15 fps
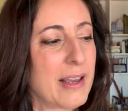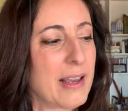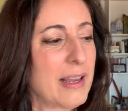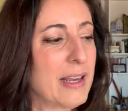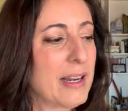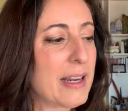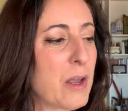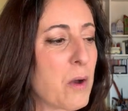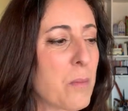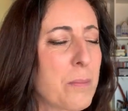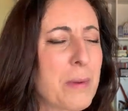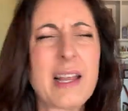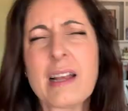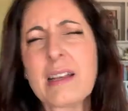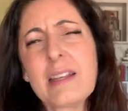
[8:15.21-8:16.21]
e ler um
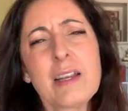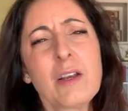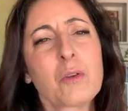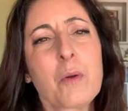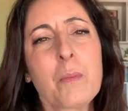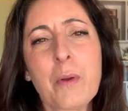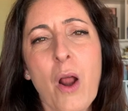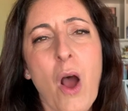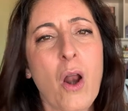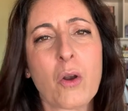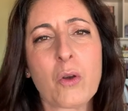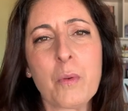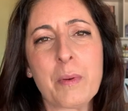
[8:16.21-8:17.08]
pedacinho do prólogo